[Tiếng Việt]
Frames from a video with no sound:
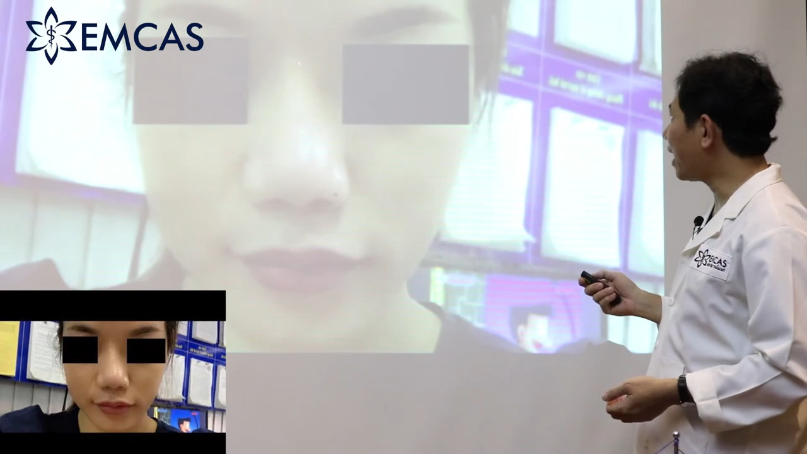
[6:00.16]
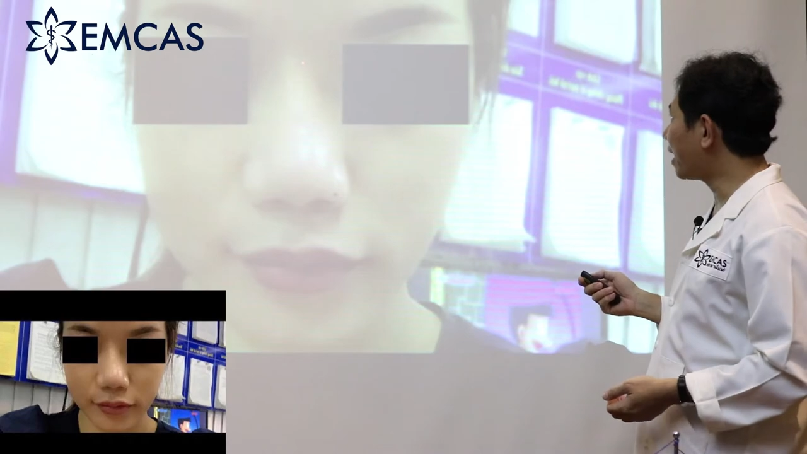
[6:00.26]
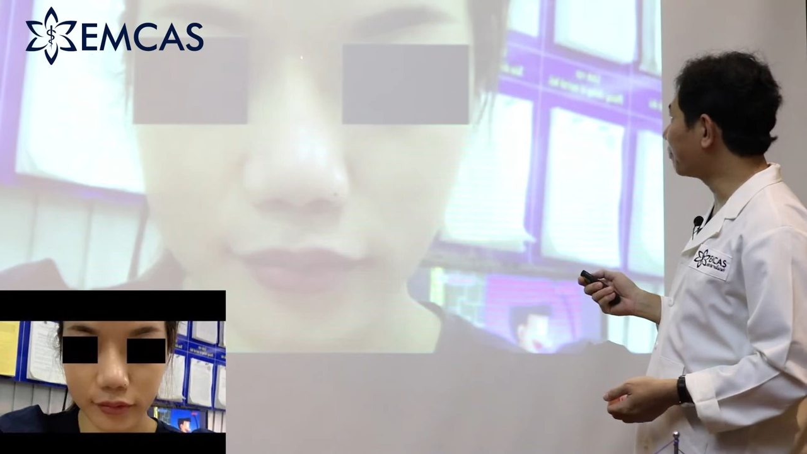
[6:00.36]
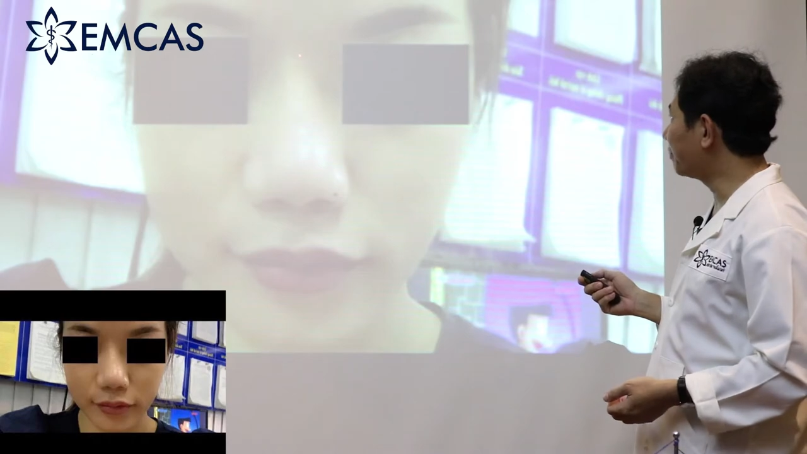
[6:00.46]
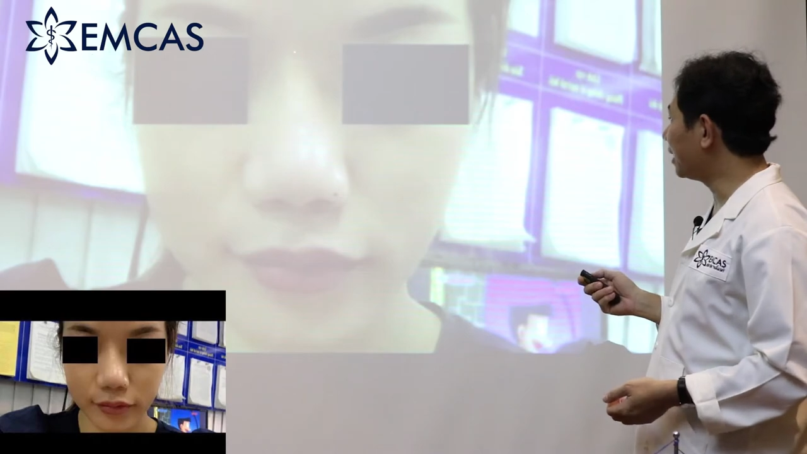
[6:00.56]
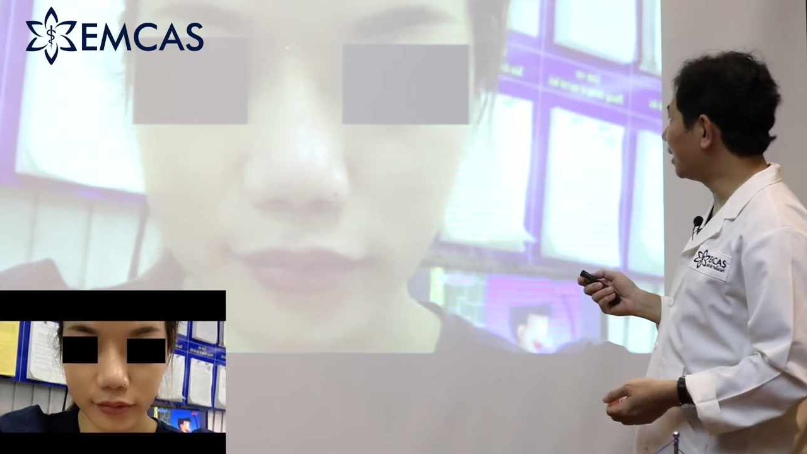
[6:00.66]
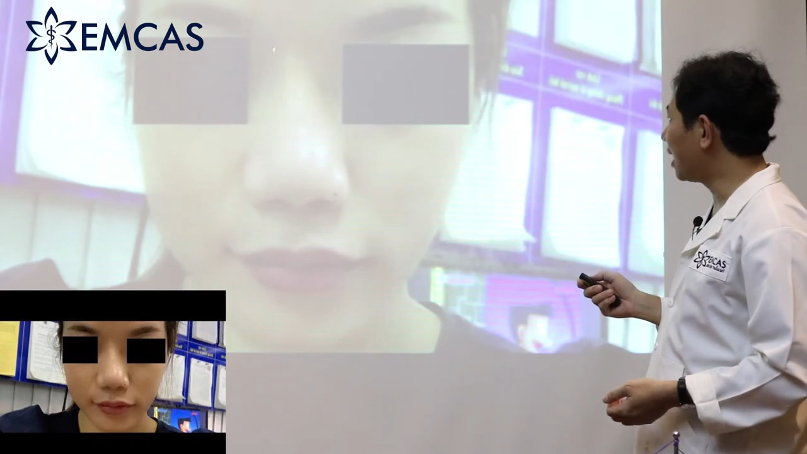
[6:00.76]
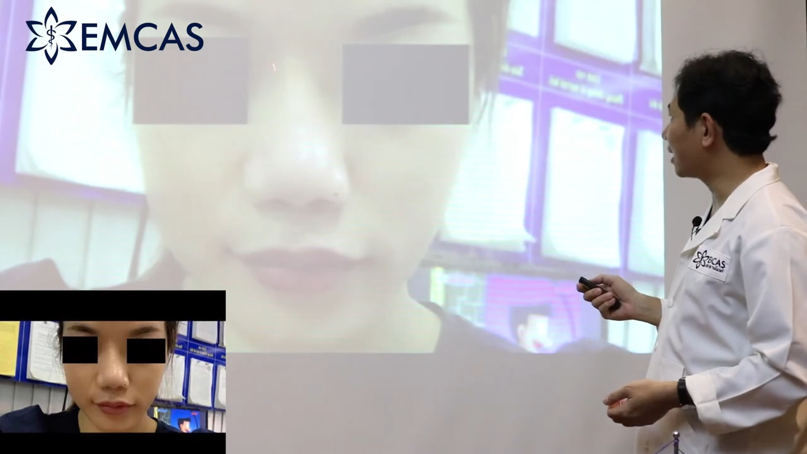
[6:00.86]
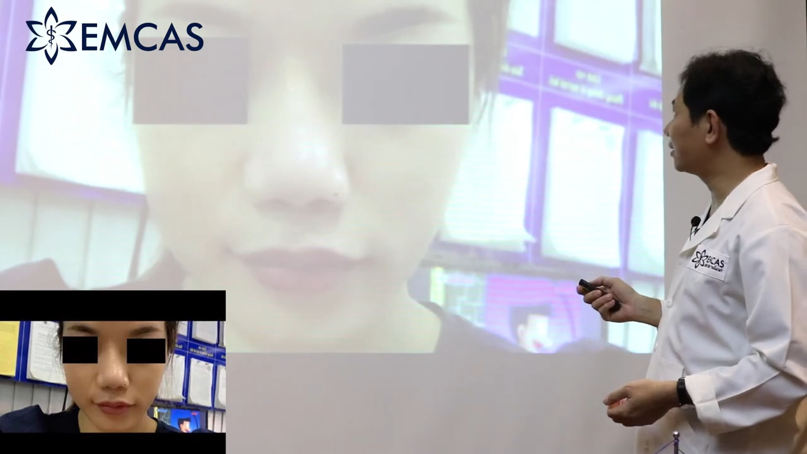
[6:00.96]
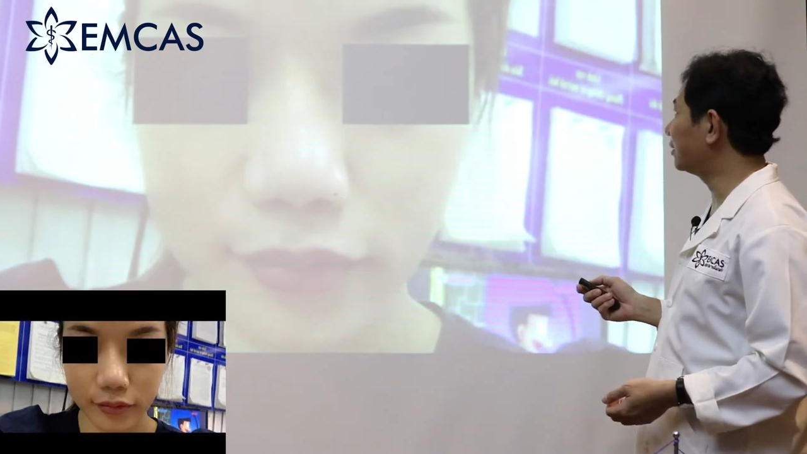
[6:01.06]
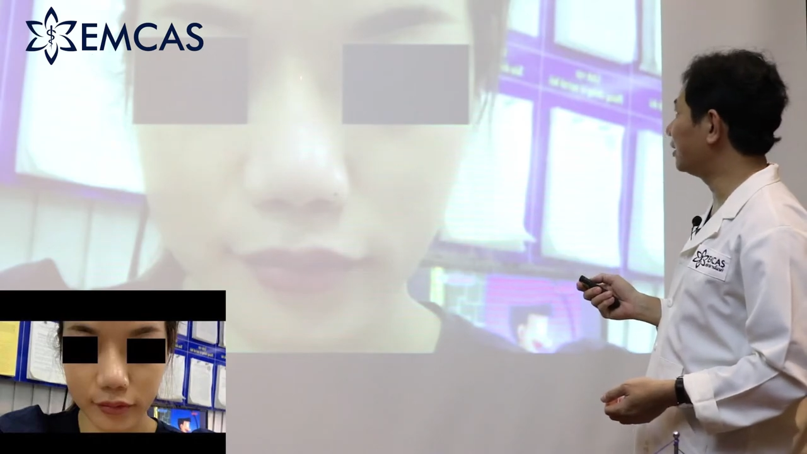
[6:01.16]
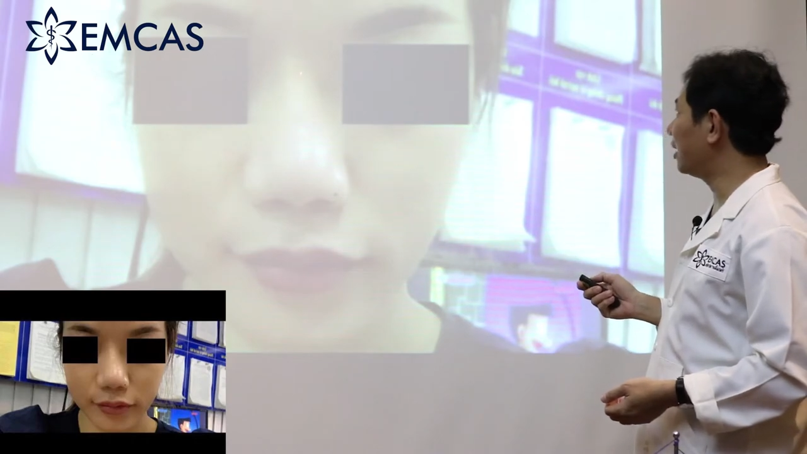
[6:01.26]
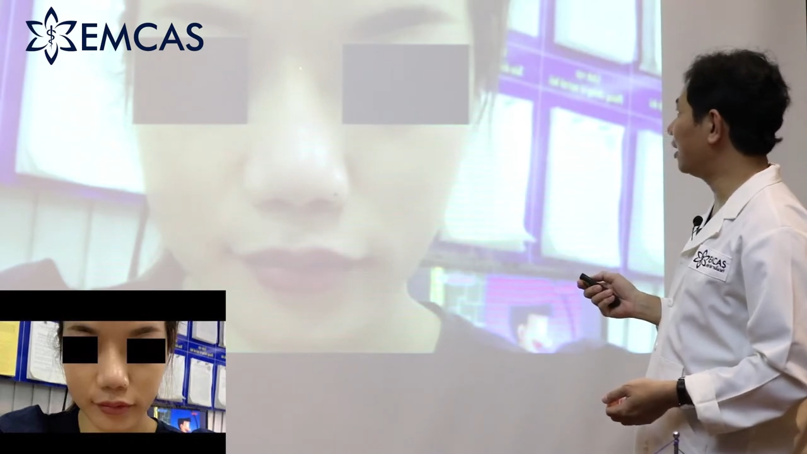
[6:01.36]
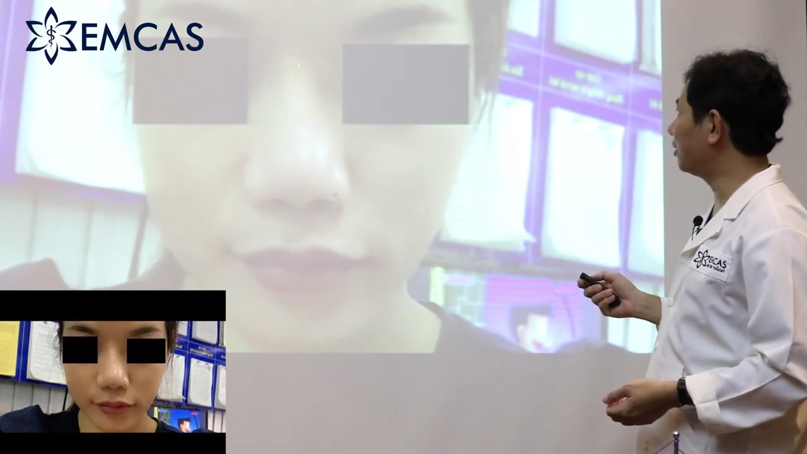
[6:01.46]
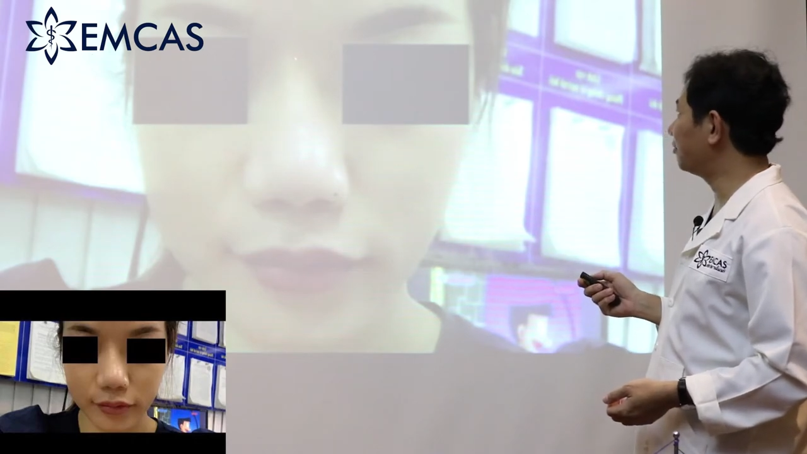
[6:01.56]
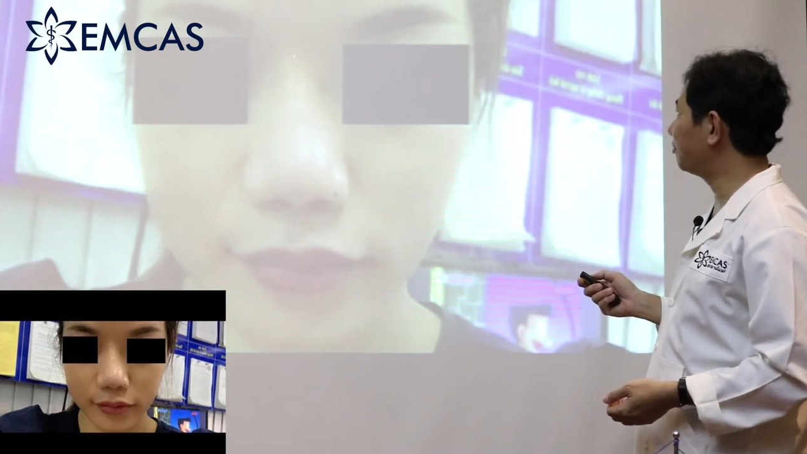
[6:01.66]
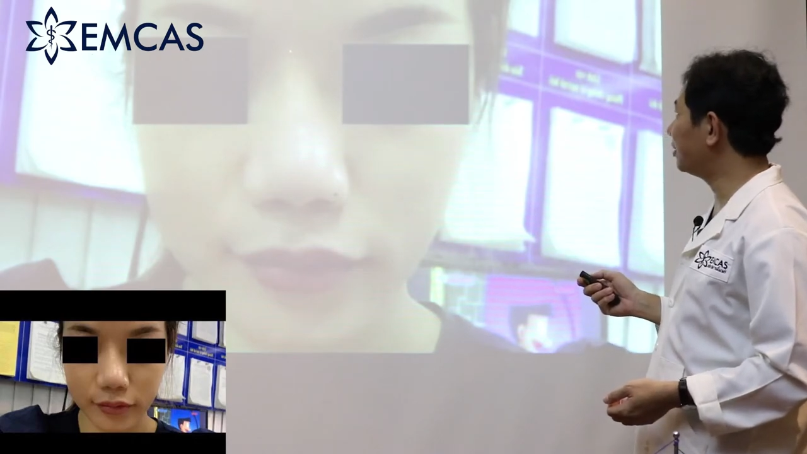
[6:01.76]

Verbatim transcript: đang bị lệch về